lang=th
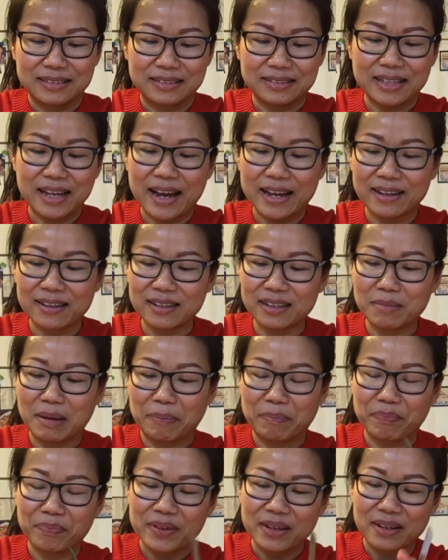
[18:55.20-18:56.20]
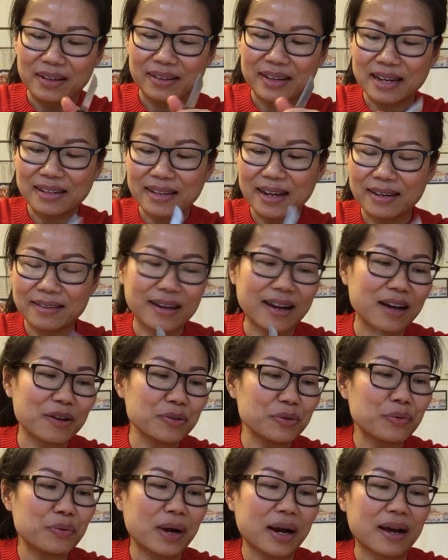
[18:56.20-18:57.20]
แต่ไอเคยแบบนั่งทานข้าว
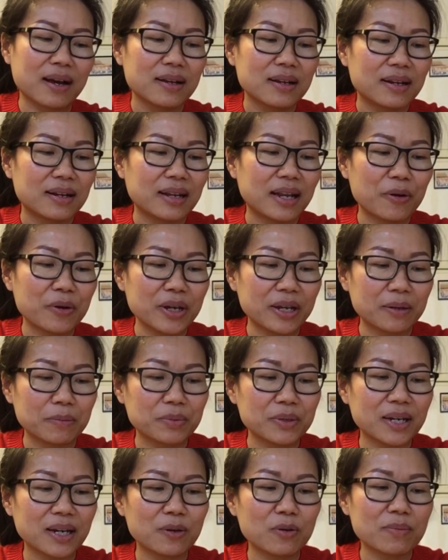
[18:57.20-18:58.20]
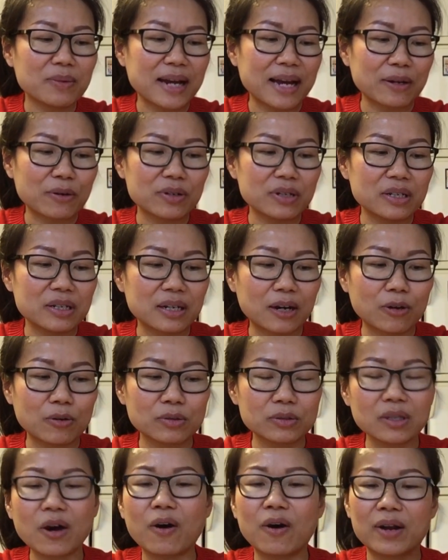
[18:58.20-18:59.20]
อยู่อะแล้วเห็นเพื่อนร่วมงานคนหนึ่งเขา
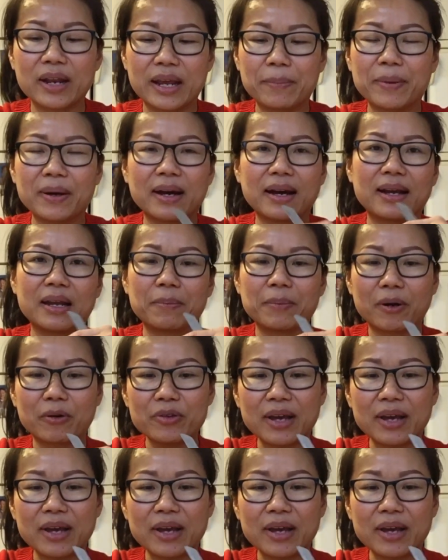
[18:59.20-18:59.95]
ต่อเล็บนะคะเล็บเขา